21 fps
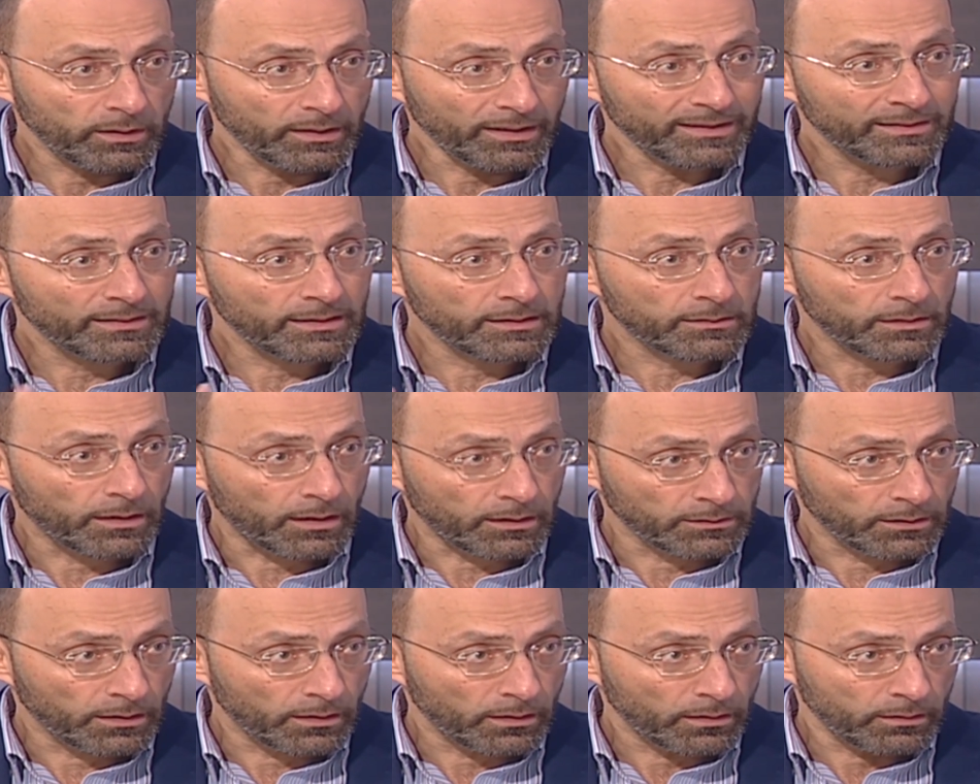عده
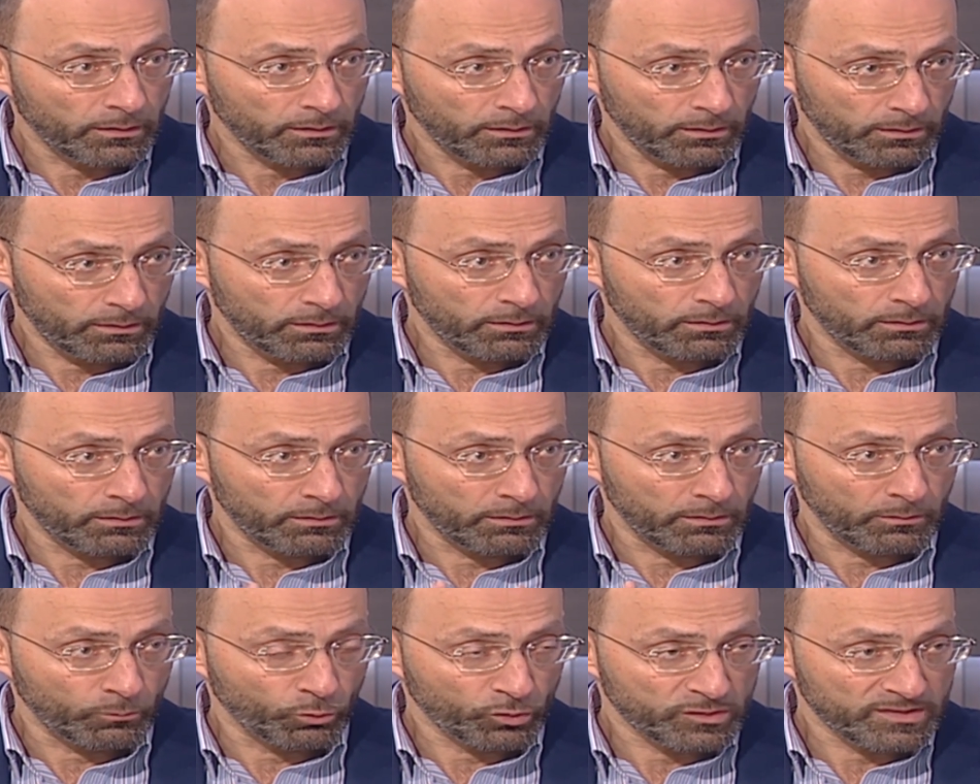اعضاء
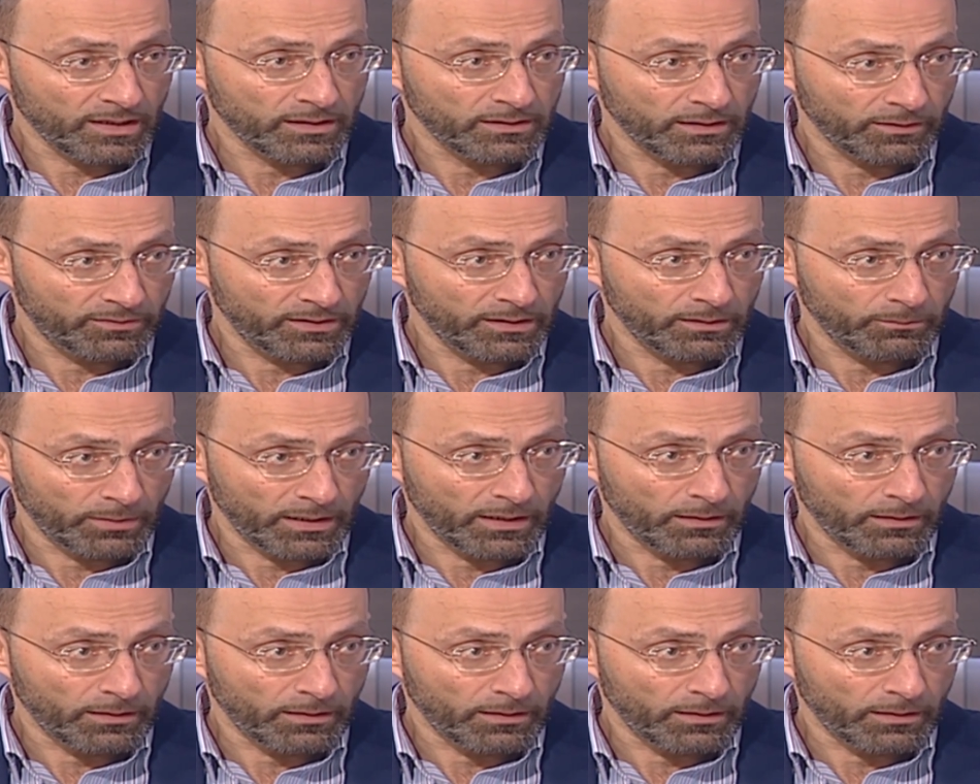مستهدفين